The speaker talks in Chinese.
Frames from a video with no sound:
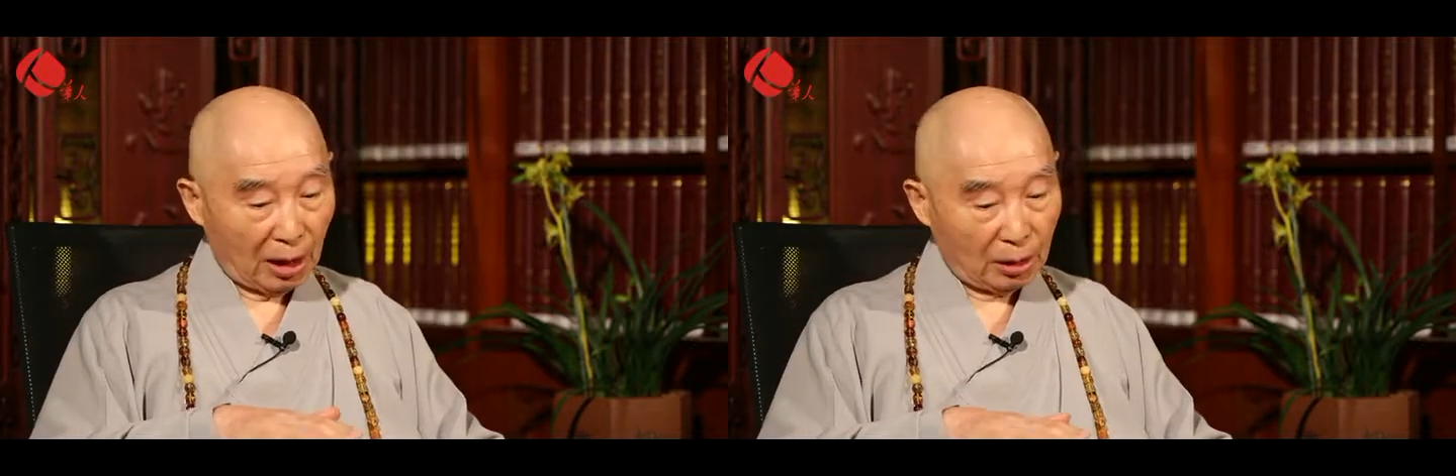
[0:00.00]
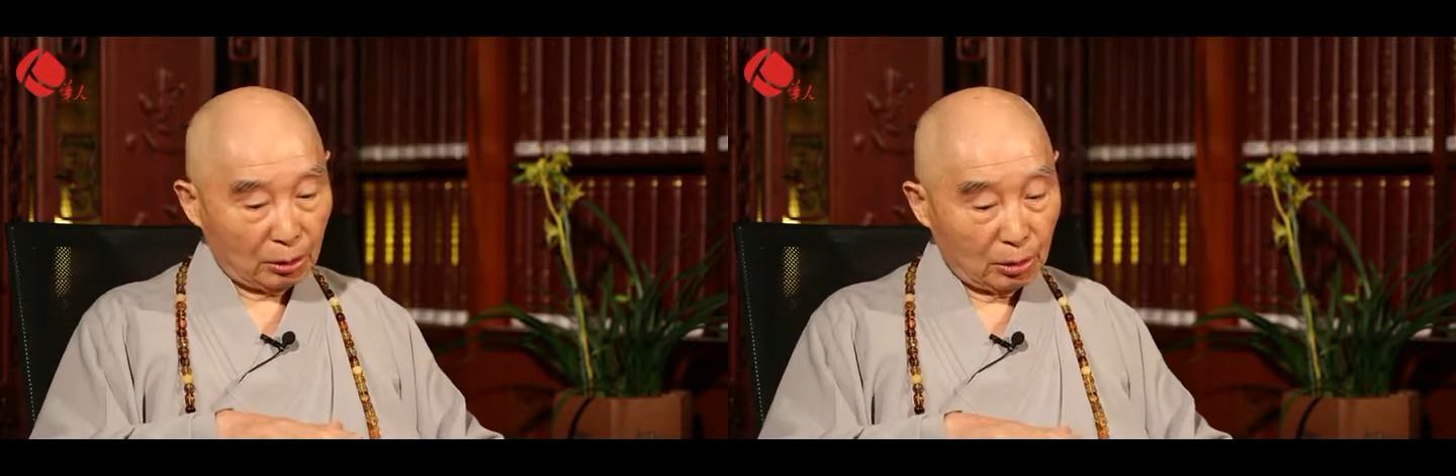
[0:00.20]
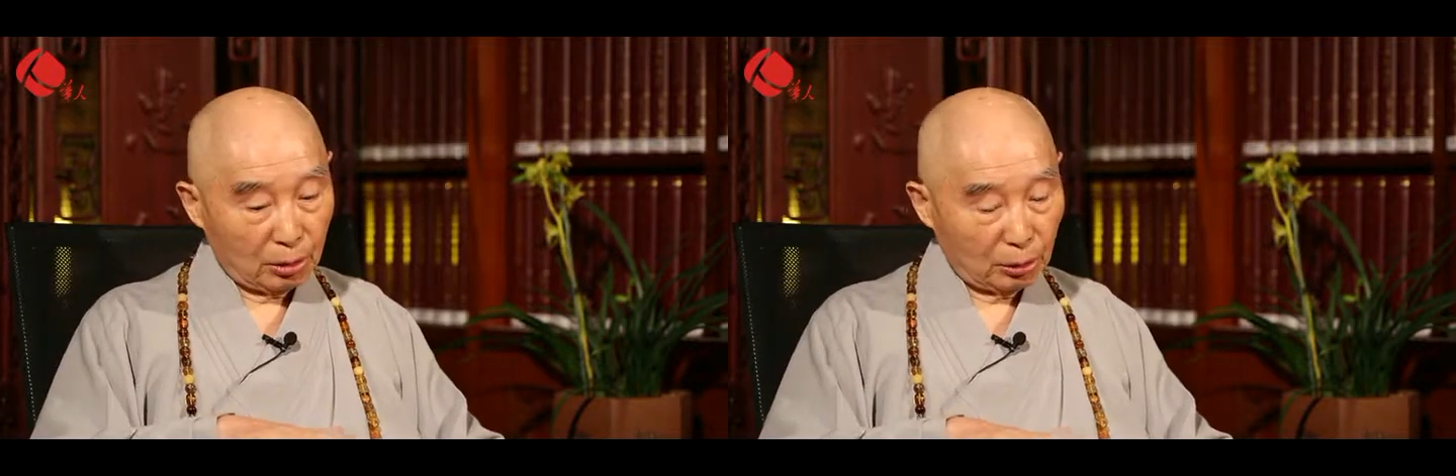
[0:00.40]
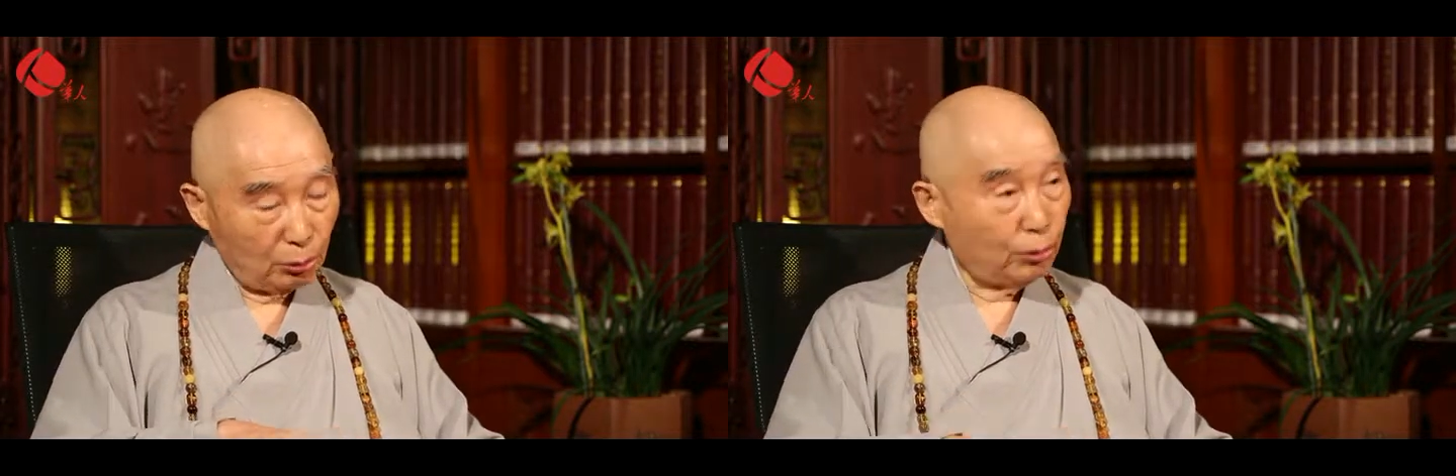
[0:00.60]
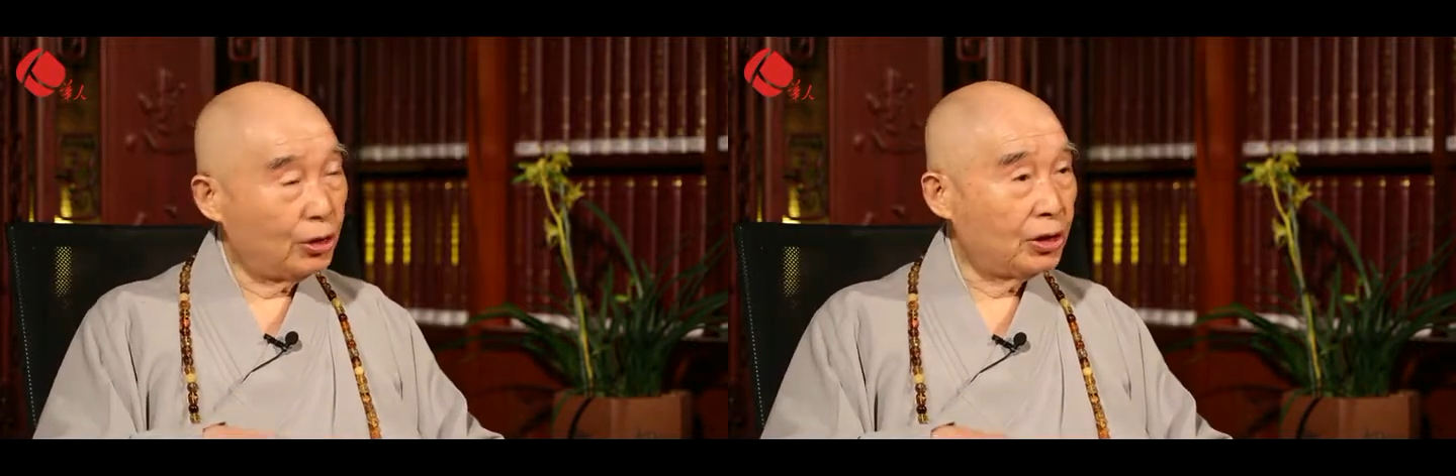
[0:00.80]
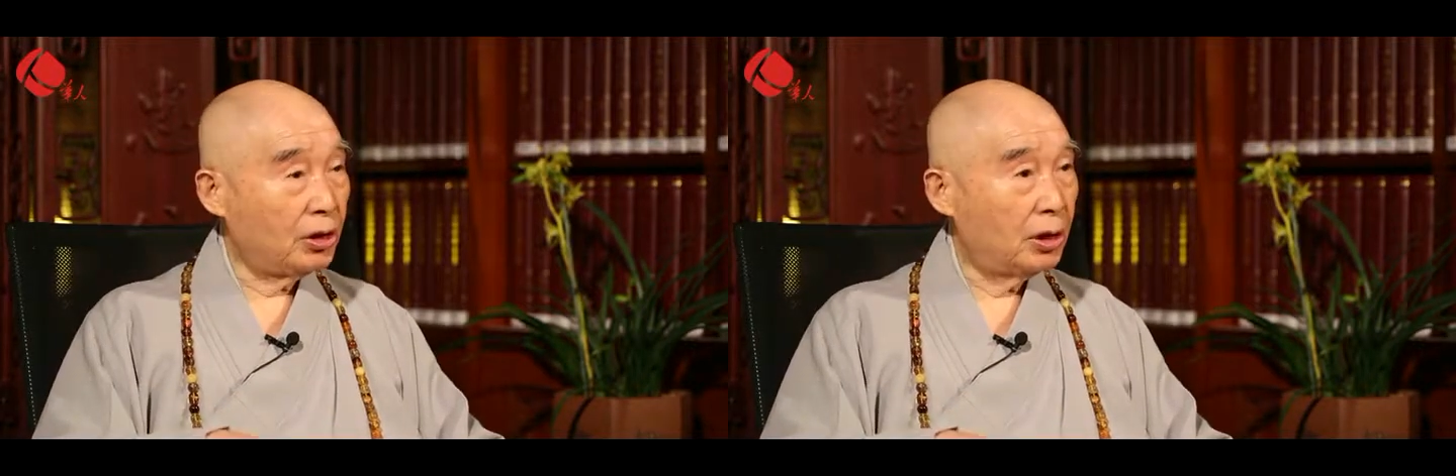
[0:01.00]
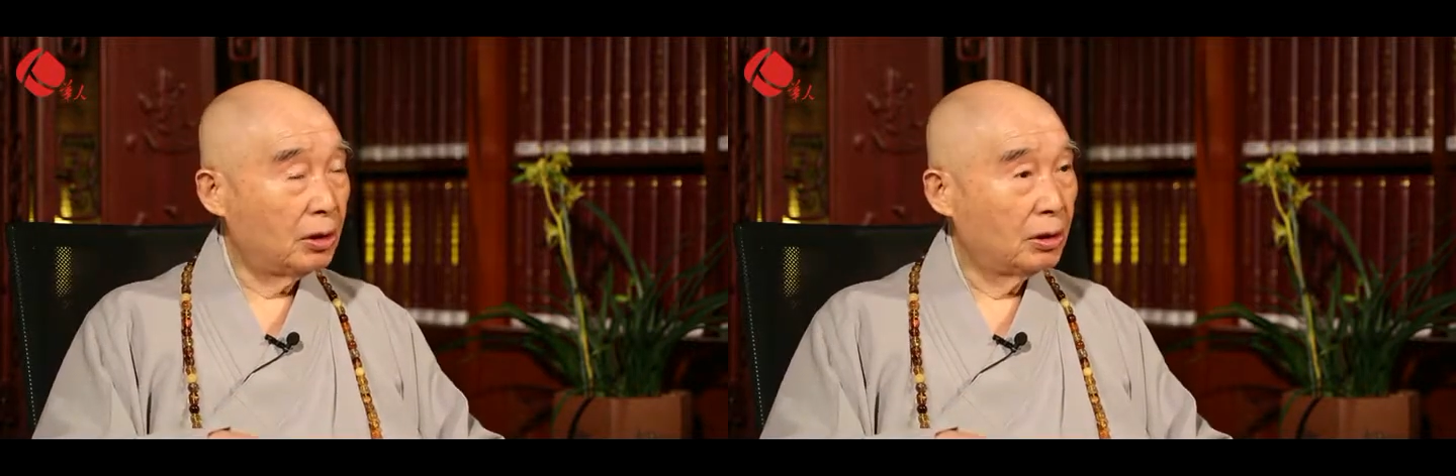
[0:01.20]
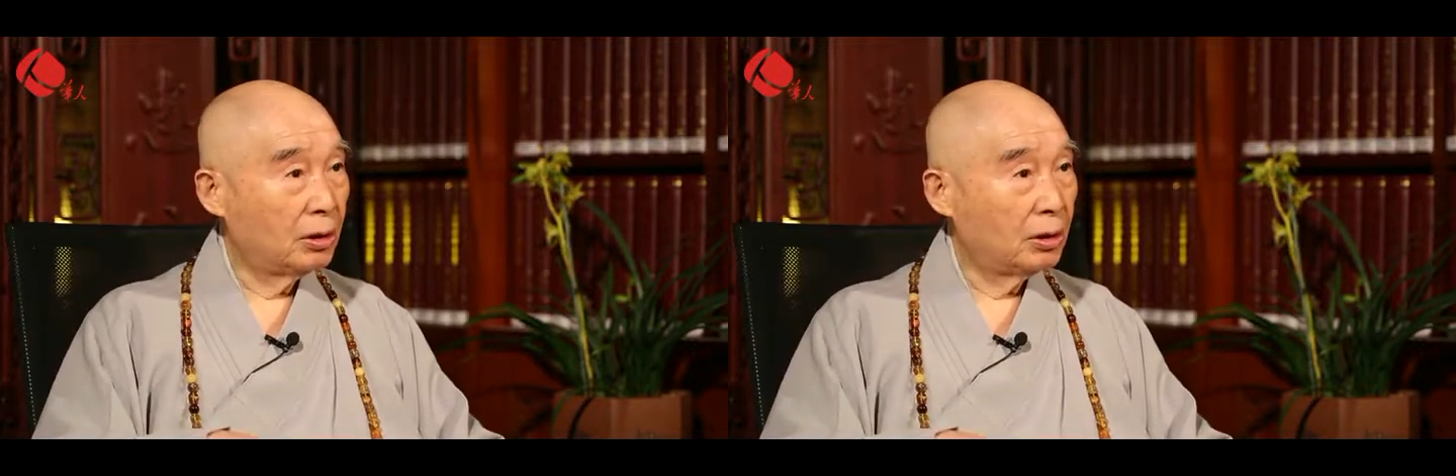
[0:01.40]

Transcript: 它入世的，